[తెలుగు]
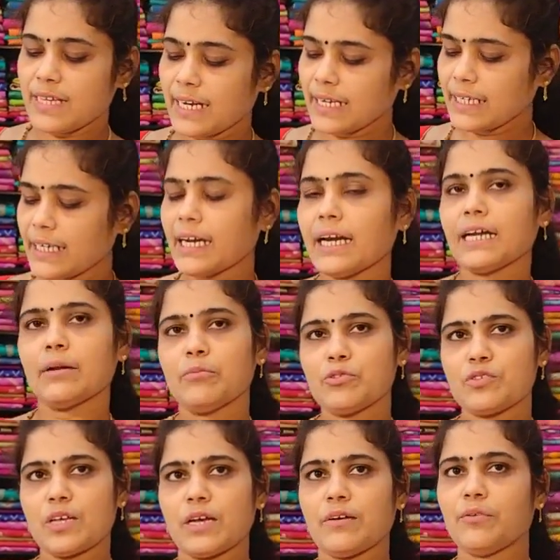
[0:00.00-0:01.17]
సెలెక్టెడ్ ఐటమ్
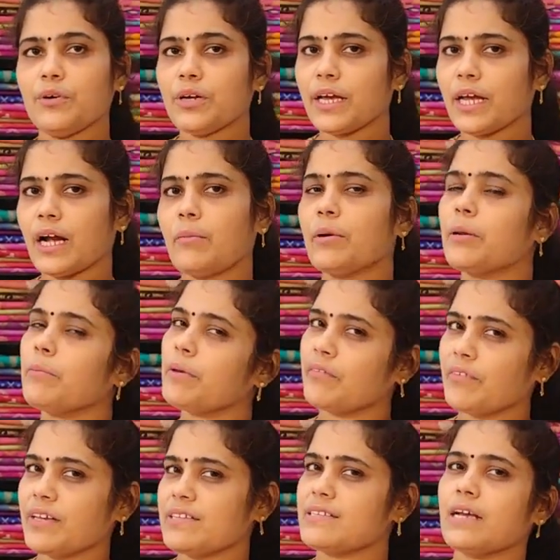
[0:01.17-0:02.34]
ఉంటాయి కాబట్టి మీరు
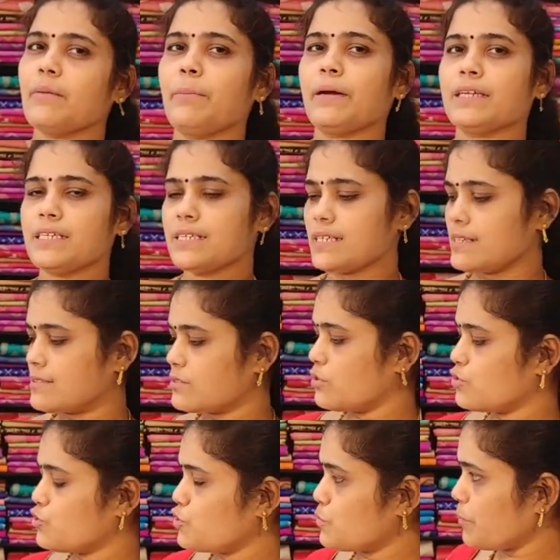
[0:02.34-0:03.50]
ఈజీగా పర్చేజ్
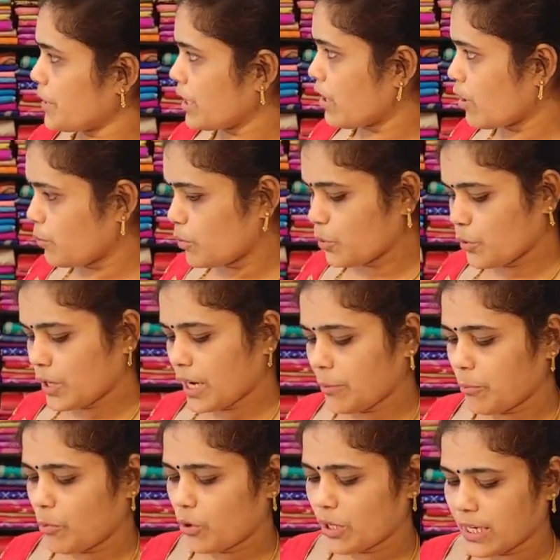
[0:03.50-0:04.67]
చేసుకోవచ్చు పికాక్ బ్లూకి
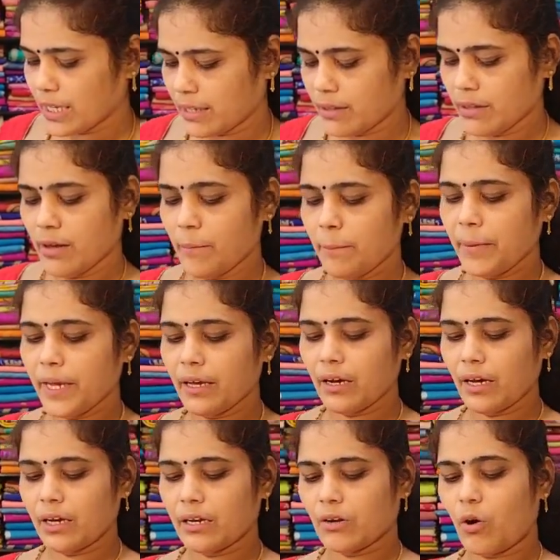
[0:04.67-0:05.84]
అండ్ బోటల్ పింక్
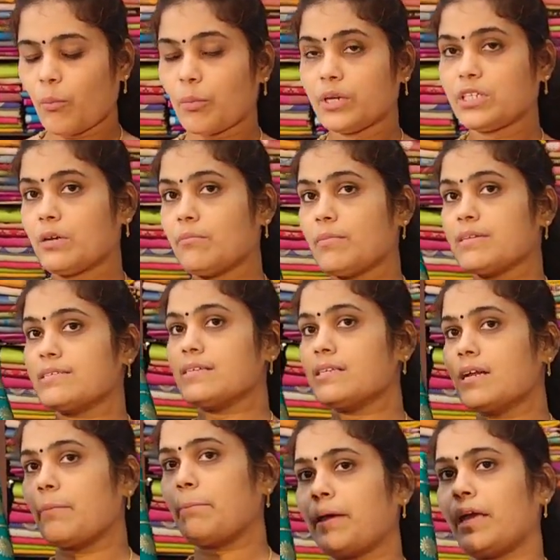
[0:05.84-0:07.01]
కలర్ కాంబినేషన్
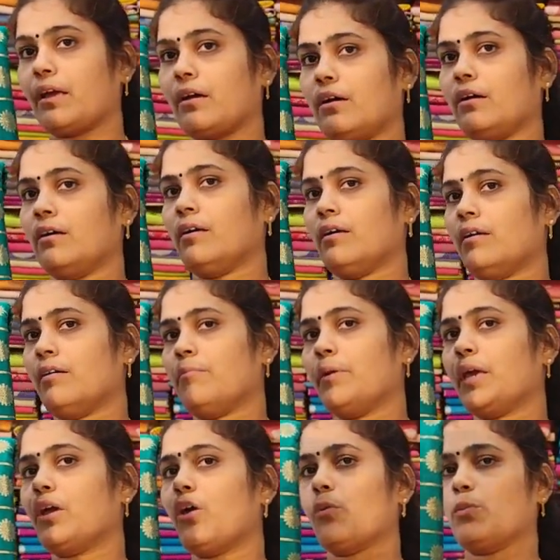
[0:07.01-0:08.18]
మజంతా పింక్
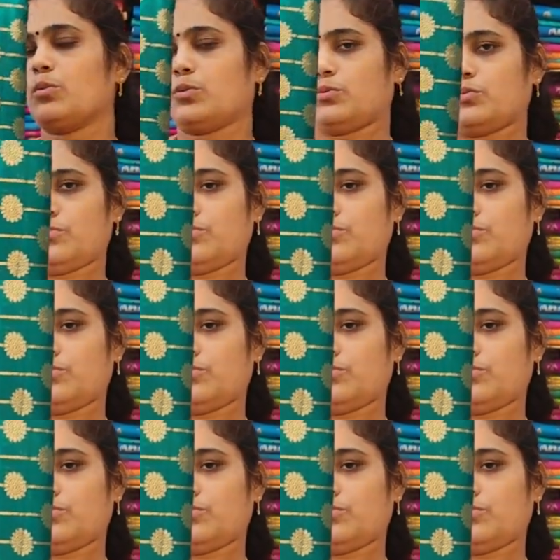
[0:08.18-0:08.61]
పికాక్ బ్లూ